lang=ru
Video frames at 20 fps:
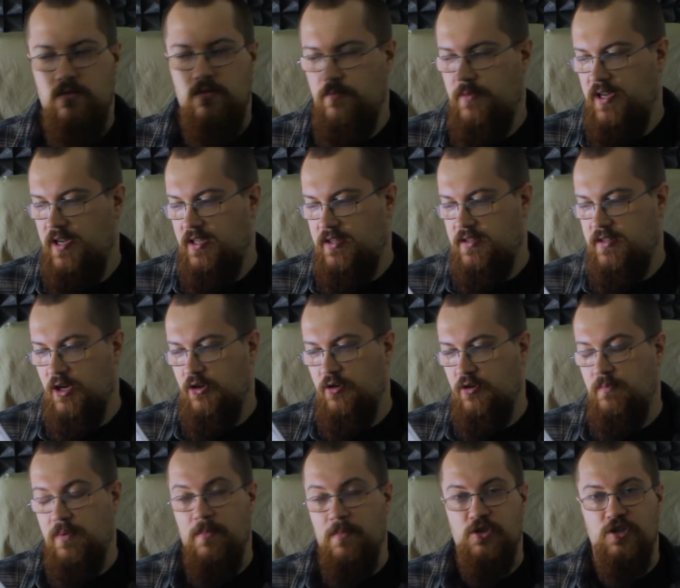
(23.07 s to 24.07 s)
У меня
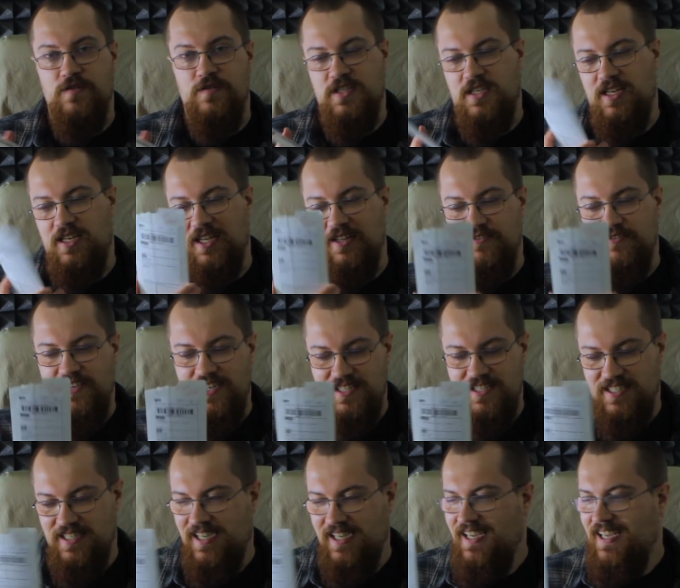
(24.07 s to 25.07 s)
такой бомжовский
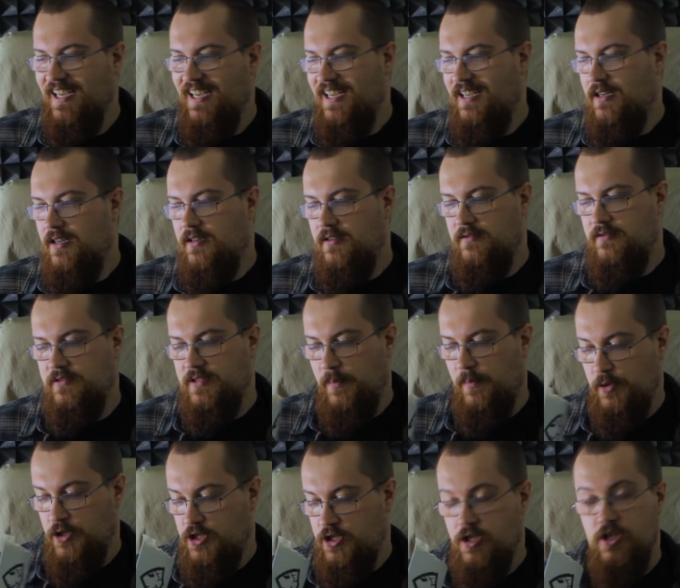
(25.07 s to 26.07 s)
конвертик. На
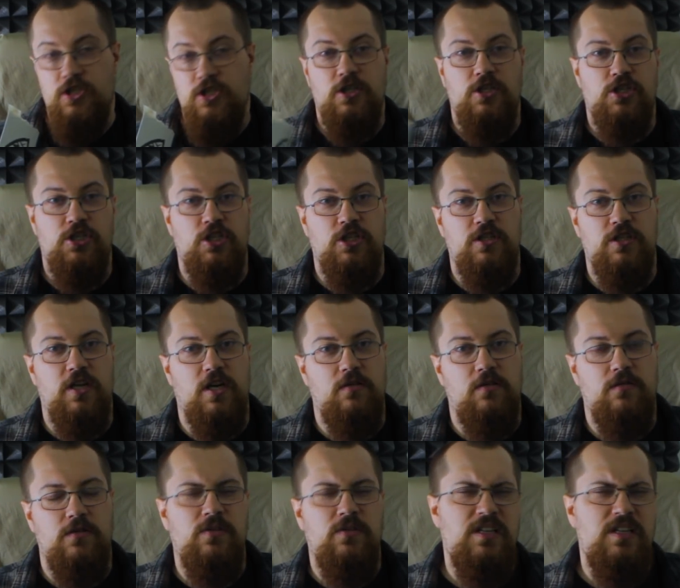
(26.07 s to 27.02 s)
почте решили, что это наркотик.